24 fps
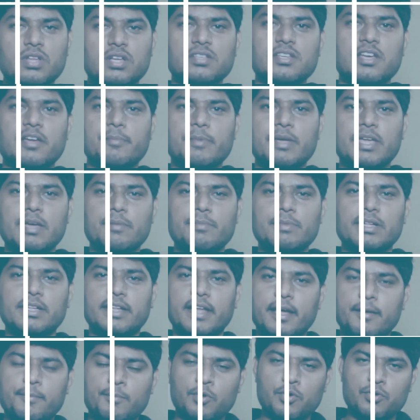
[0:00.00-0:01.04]
चौदह हज़ार में ये
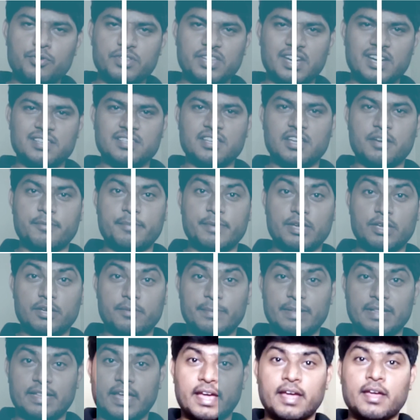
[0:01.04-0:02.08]
मिलता है आपको और तेरह हज़ार में
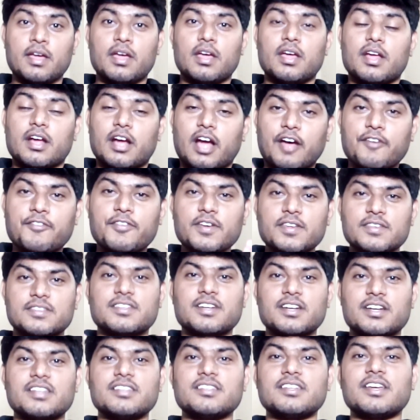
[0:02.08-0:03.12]
ये मिलता है काफ़ी
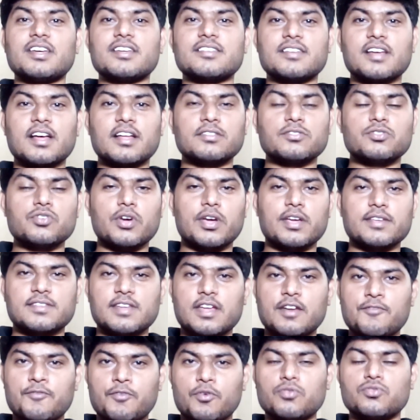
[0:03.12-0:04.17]
स्ट्रेटेजी के साथ जो
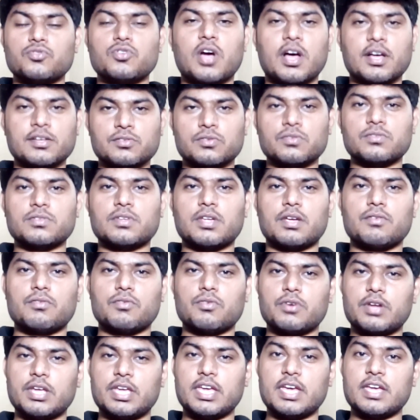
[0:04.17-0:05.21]
है जेनफोन जो आसूस है
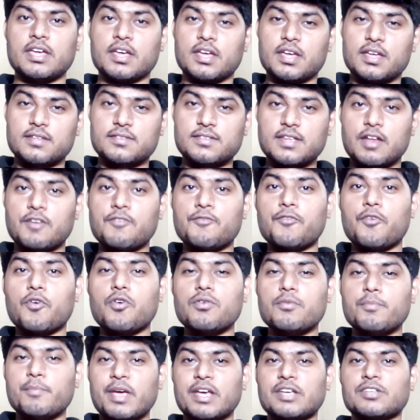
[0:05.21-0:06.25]
उन्होंने ये
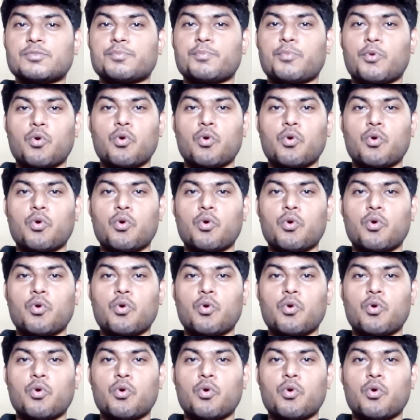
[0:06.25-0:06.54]
जेनफोन मैक्स